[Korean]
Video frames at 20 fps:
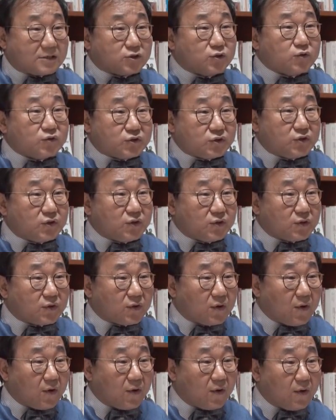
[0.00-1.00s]

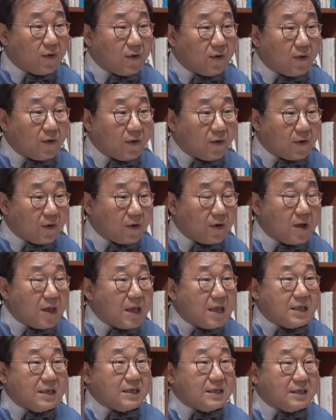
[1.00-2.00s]
쑥스럽고
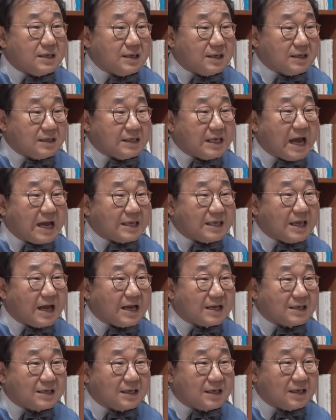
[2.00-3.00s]
이
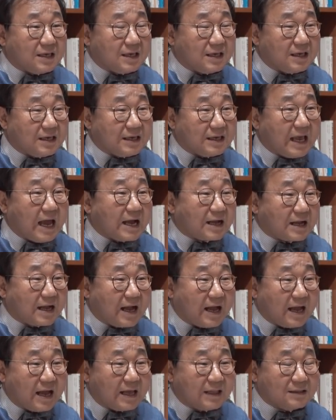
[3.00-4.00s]
이야기하기
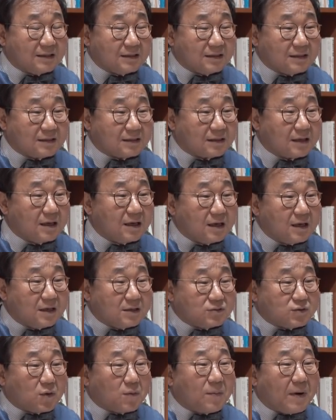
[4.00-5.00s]
약간
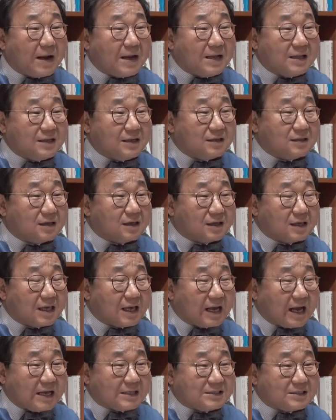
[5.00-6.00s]
쪽팔리는
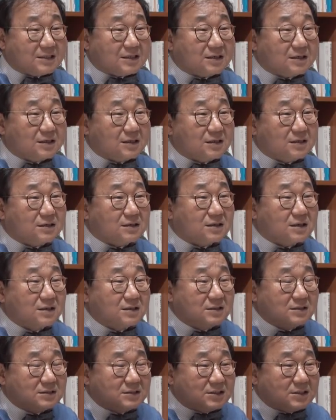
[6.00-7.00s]
느낌까지 드는
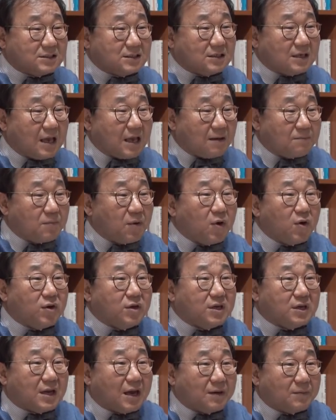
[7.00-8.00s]
그런 식의
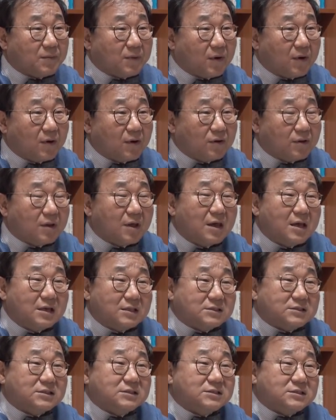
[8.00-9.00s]
표현이라면
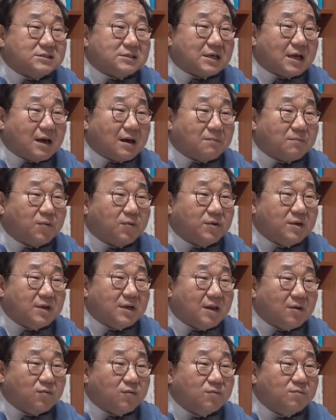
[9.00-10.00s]
진짜
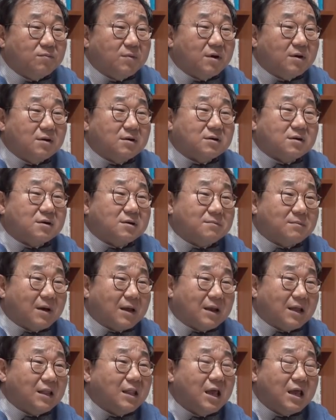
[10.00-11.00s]
본인의 운명을
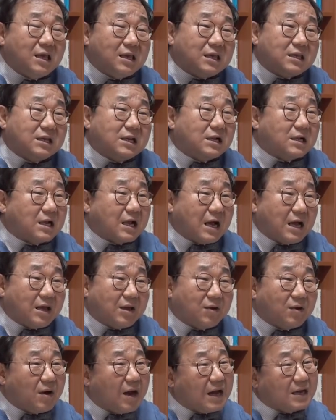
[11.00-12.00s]
걸만한
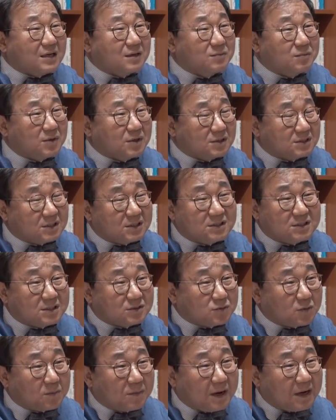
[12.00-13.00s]
일일까요? 아니면 진짜
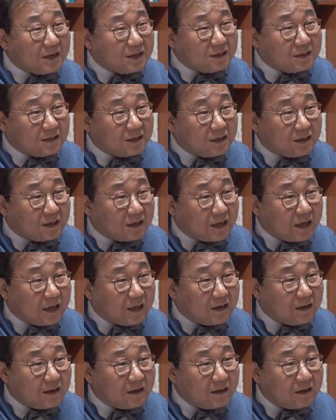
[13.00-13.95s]
쪽팔리는 일일까요?